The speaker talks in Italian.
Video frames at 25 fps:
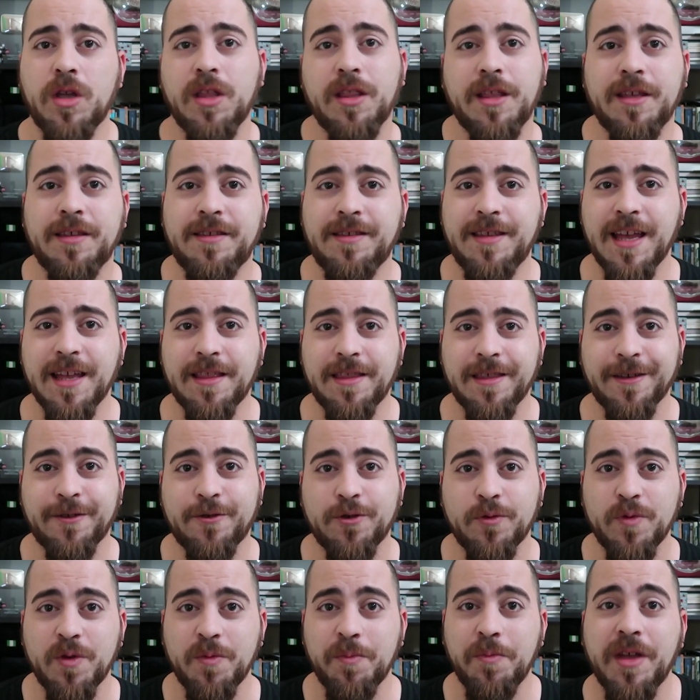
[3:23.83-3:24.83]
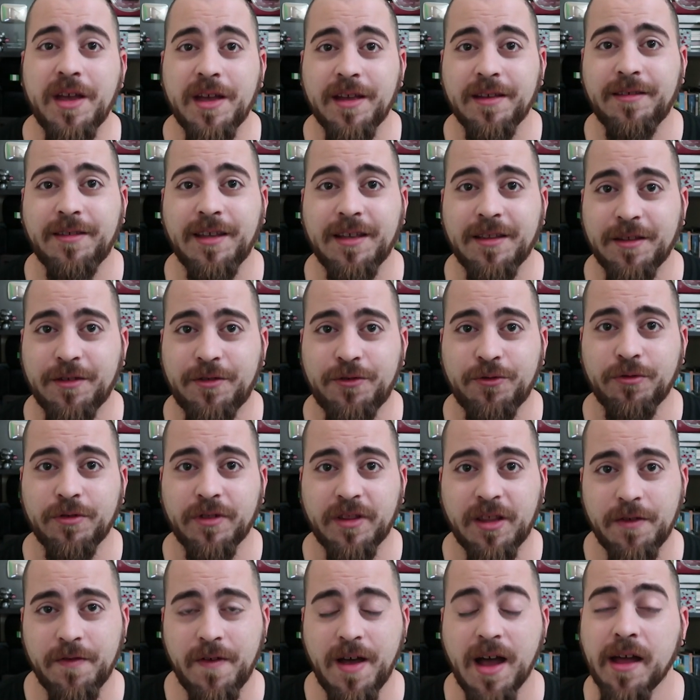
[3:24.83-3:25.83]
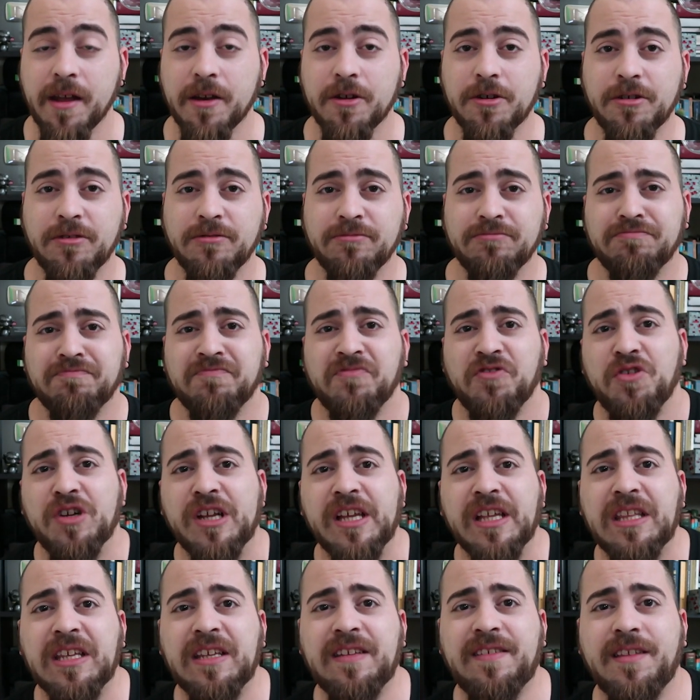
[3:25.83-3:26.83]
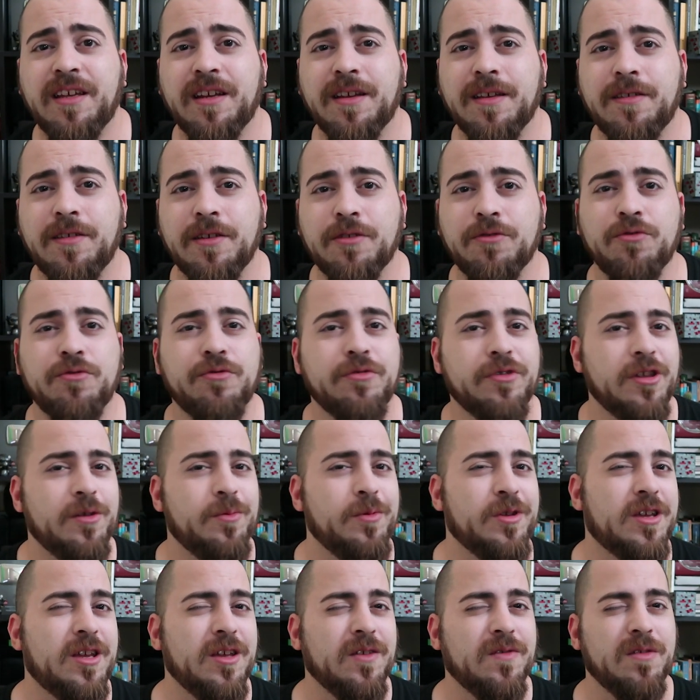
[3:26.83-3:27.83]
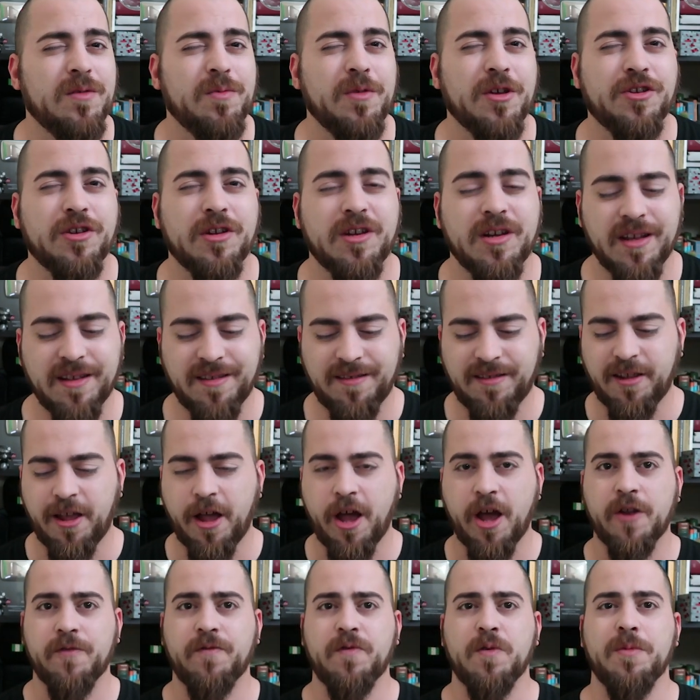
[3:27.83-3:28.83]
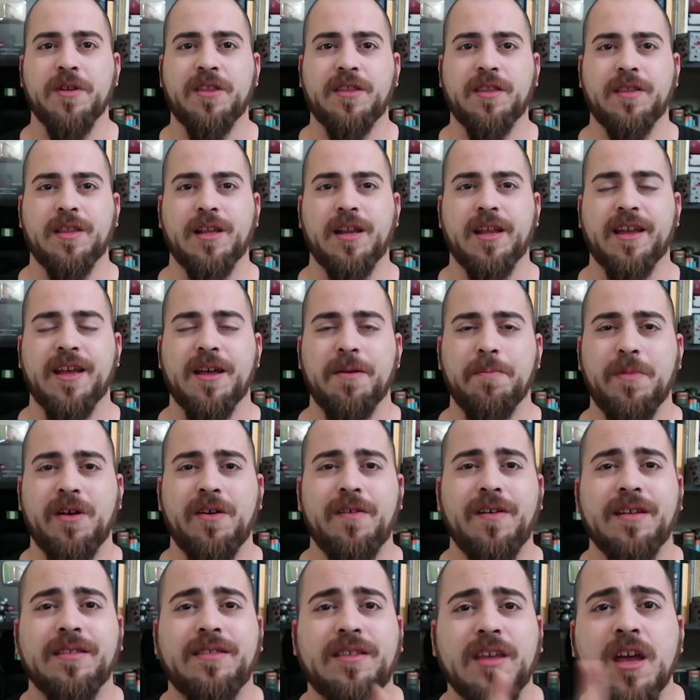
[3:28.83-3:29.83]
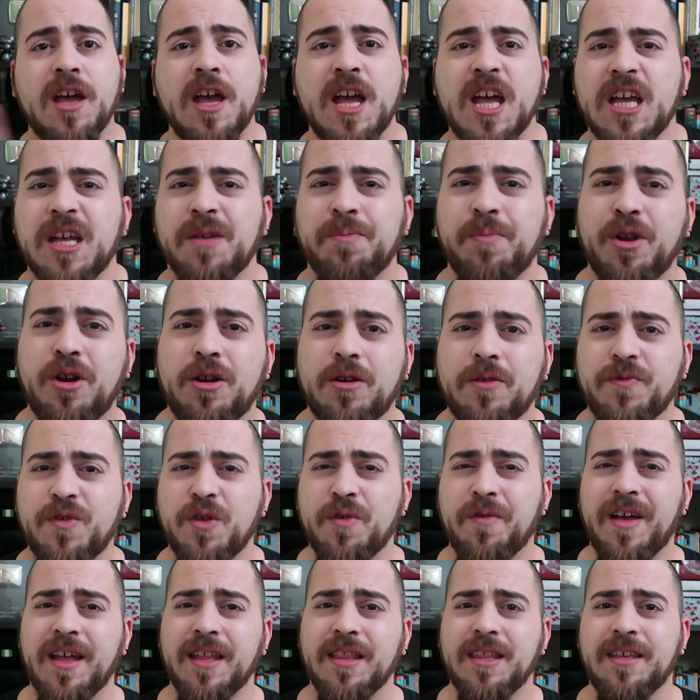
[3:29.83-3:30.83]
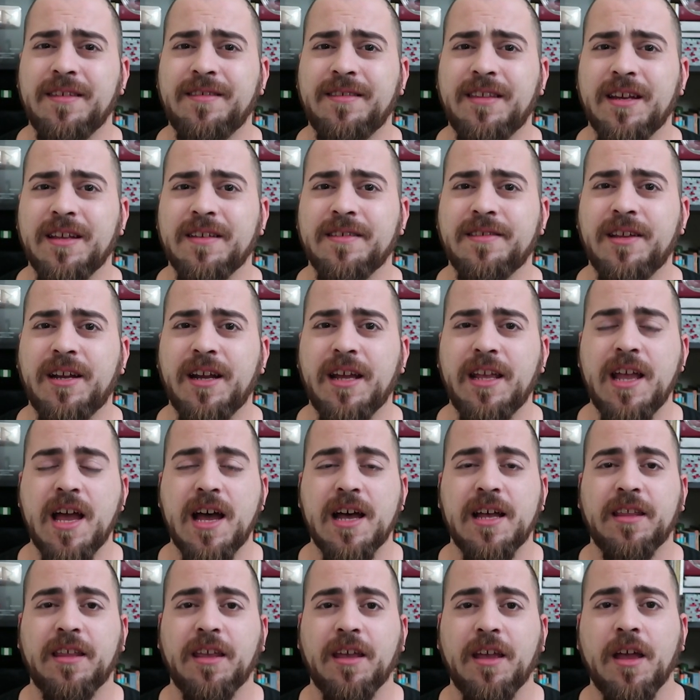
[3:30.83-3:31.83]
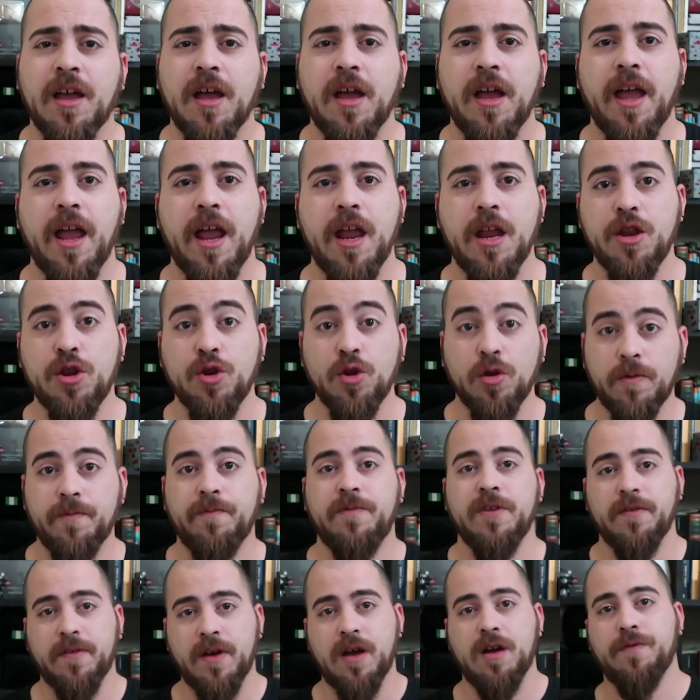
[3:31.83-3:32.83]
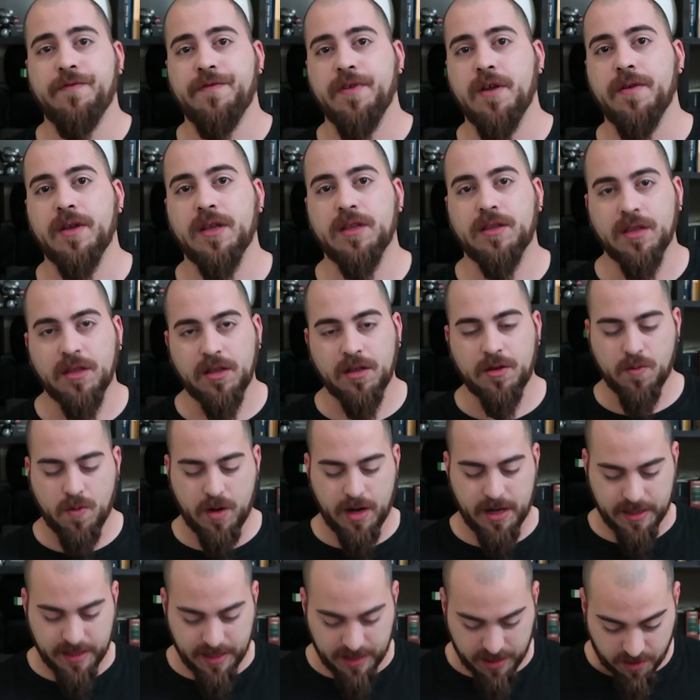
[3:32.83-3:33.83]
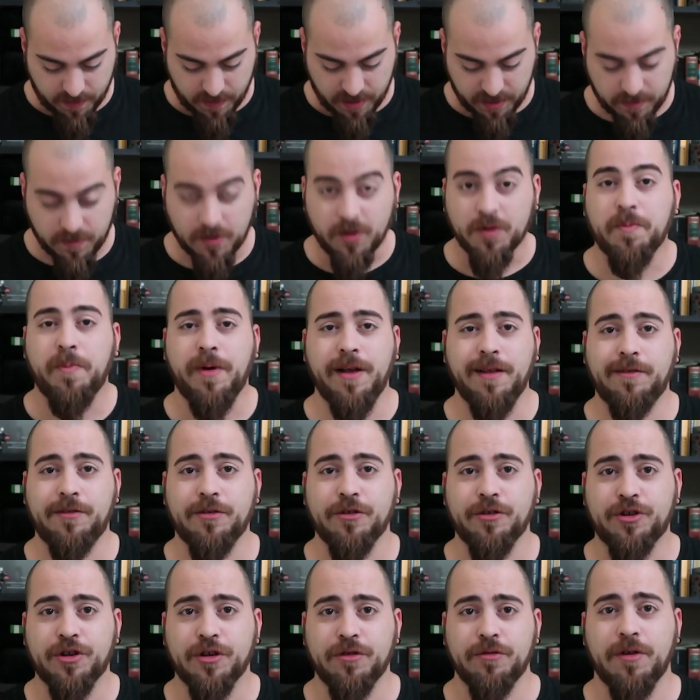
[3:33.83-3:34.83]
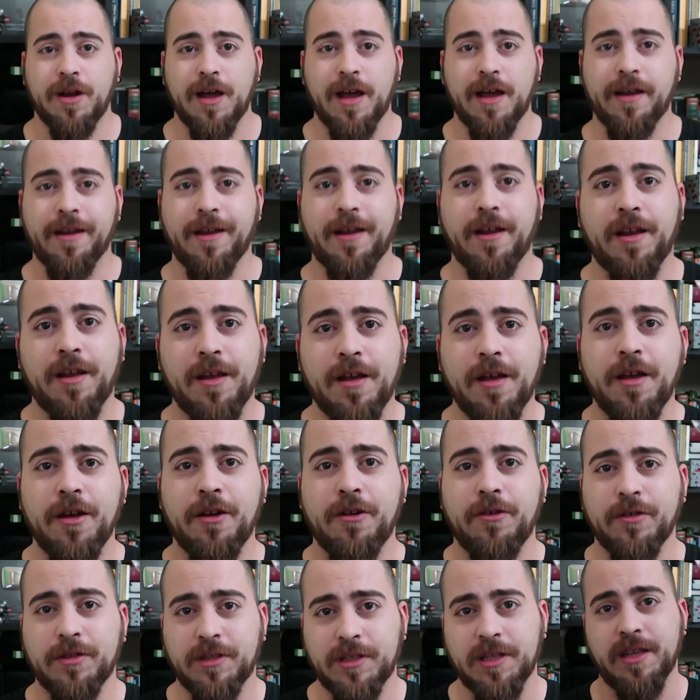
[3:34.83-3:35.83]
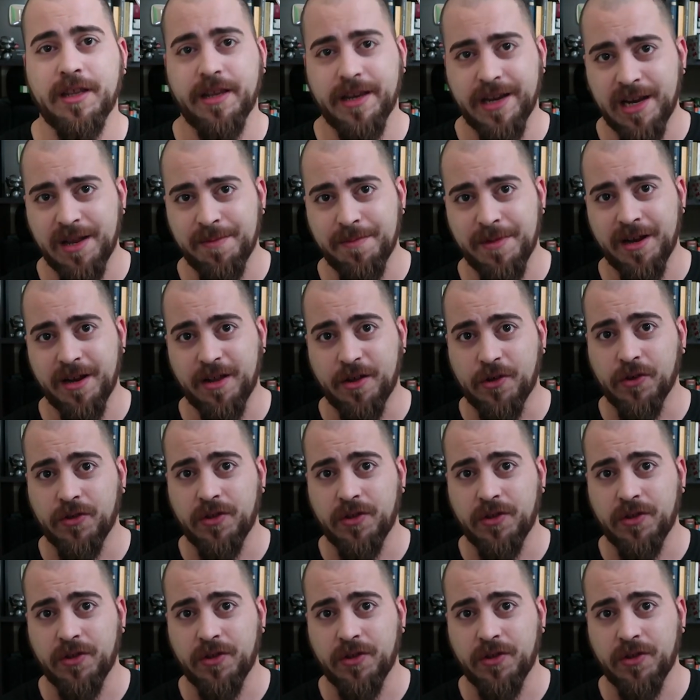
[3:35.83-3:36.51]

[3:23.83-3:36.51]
Quindi siete come me che state sul divano? Volete stare seduti perché vi piace rilassarvi, mettete le gambe avanti, però non vi va di stare sdraiati e non vi va ovviamente di guardare verso il basso il cellulare o tenere le mani